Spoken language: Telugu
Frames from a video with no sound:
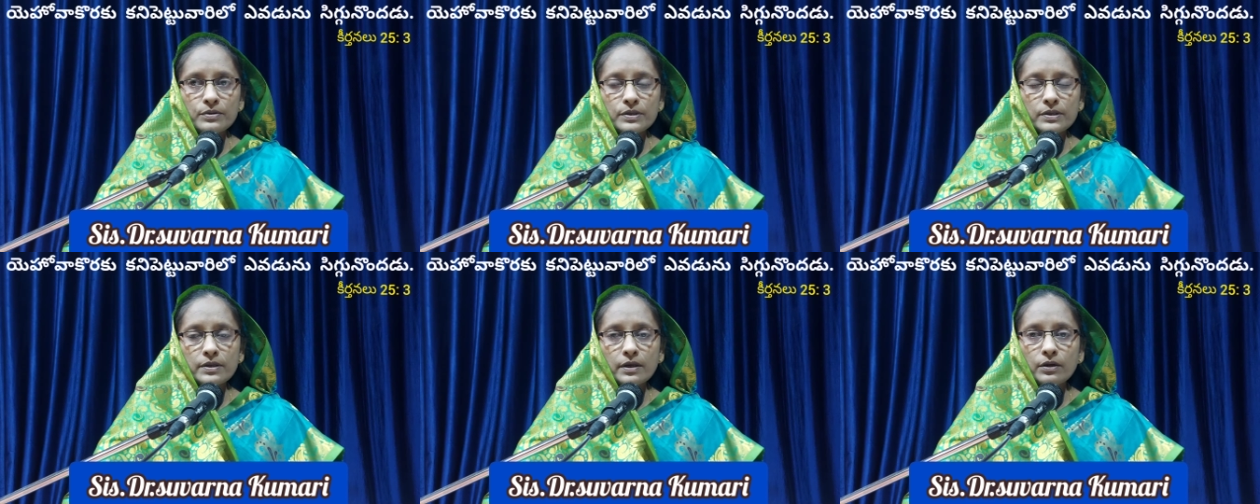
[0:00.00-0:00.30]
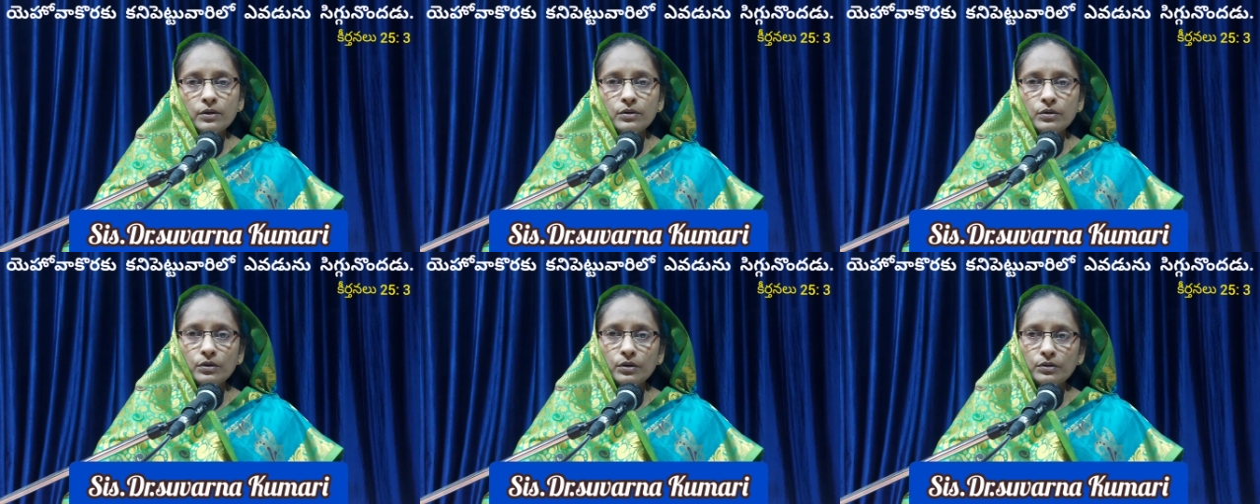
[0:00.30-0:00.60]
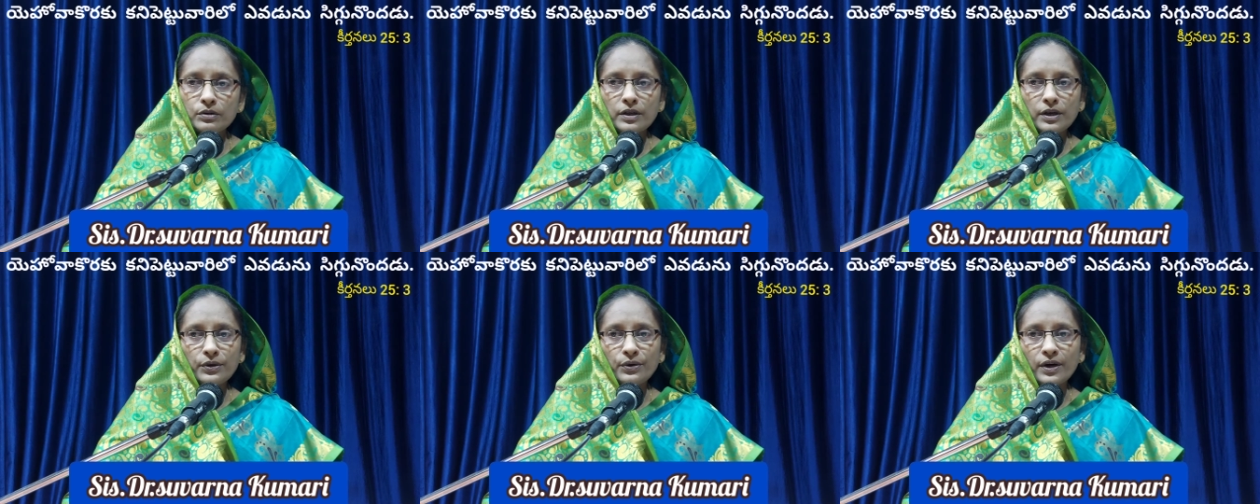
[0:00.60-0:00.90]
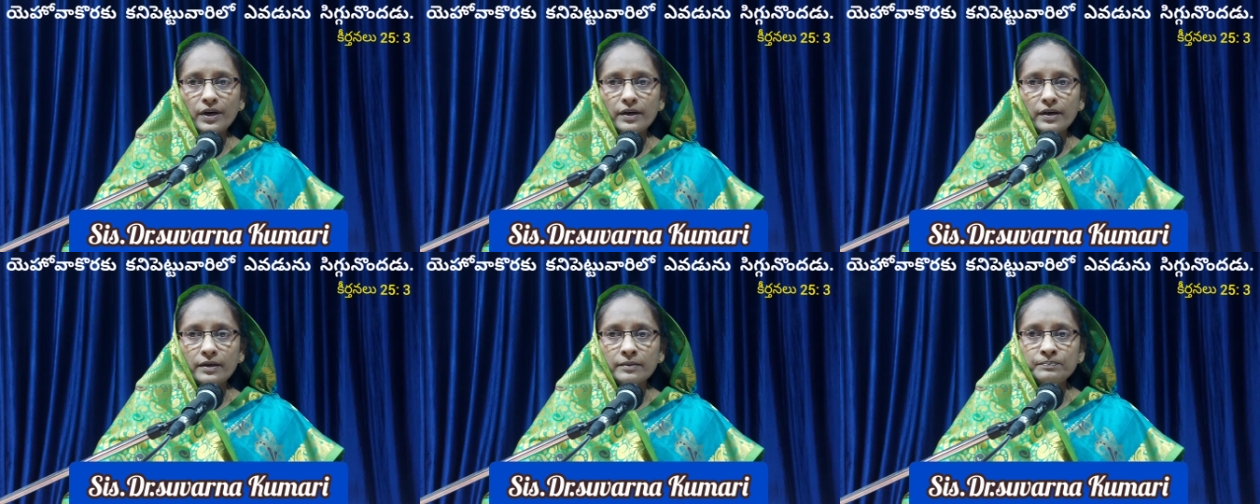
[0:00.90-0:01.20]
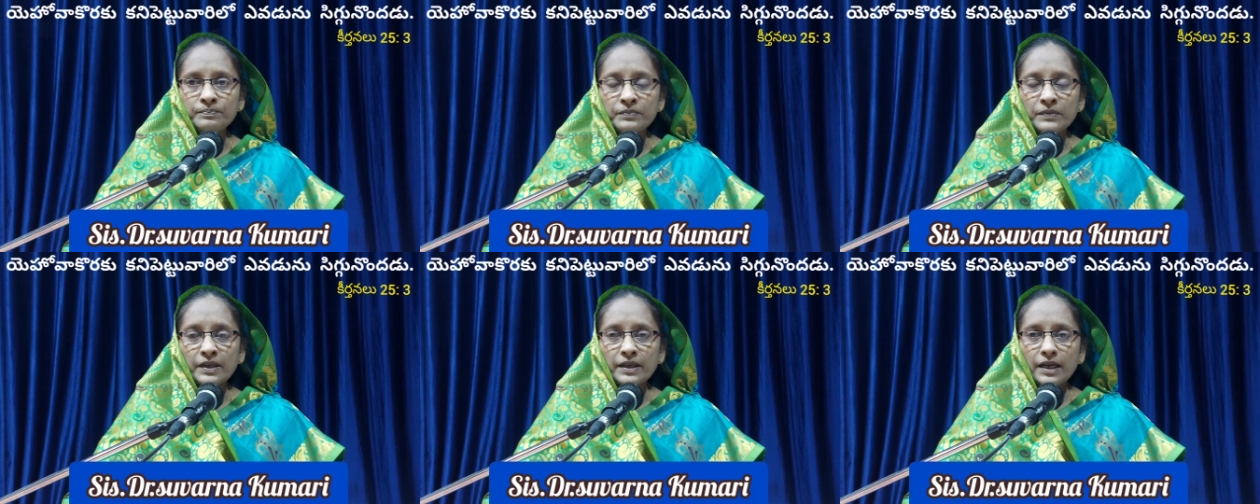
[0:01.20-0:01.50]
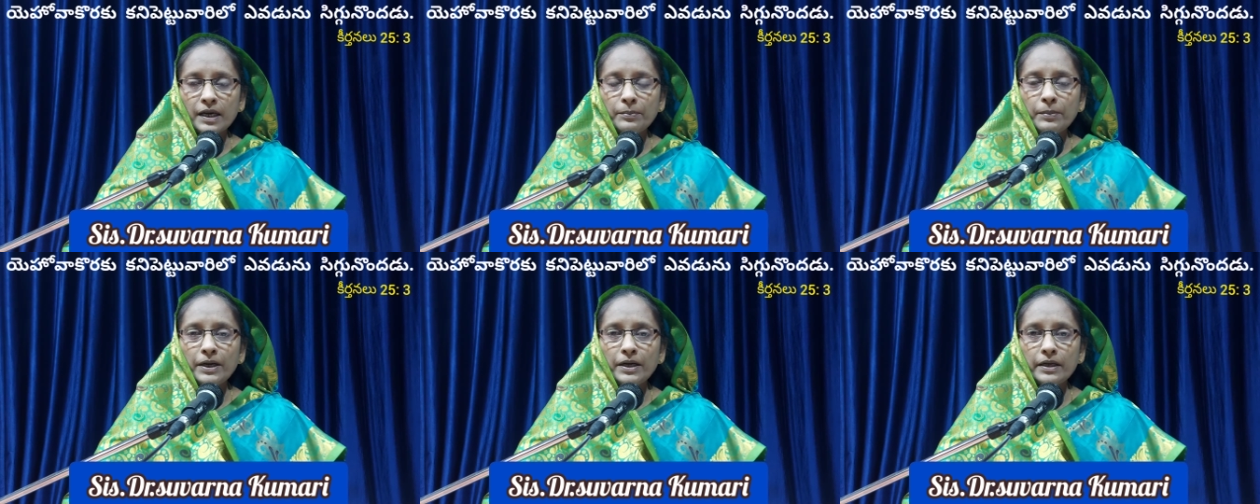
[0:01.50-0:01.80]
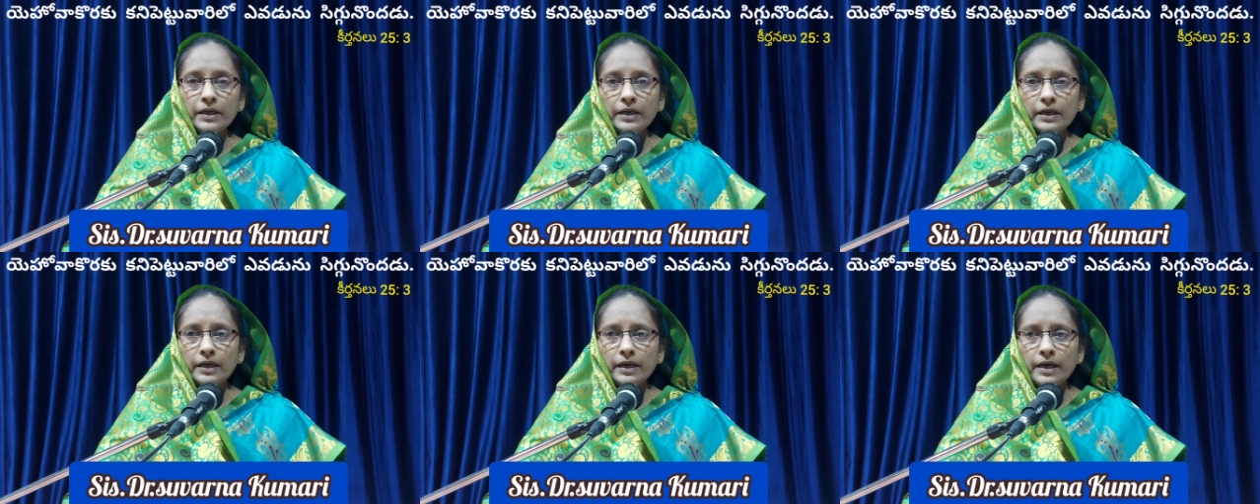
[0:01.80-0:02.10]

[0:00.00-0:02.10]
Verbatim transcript: సిగ్గునొందరు అంట కాబట్టి